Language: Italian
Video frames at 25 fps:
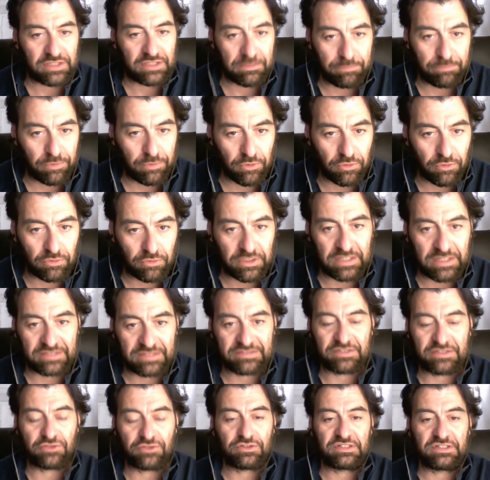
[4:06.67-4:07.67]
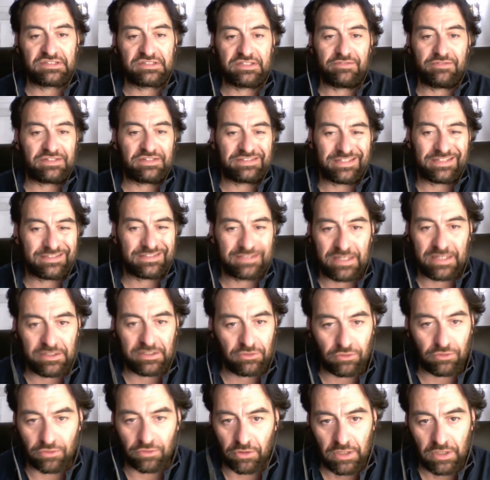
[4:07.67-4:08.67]
tra poco nella stagione estiva si
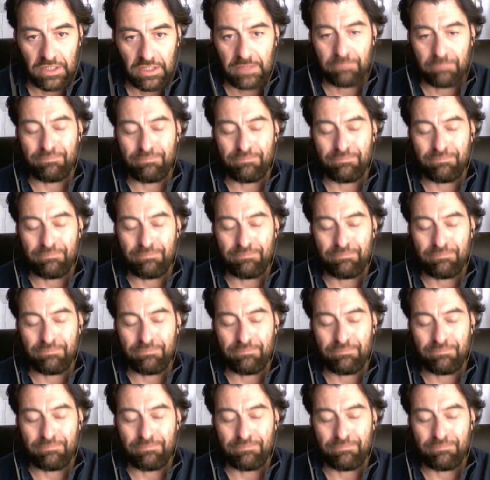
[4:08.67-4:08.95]
attendono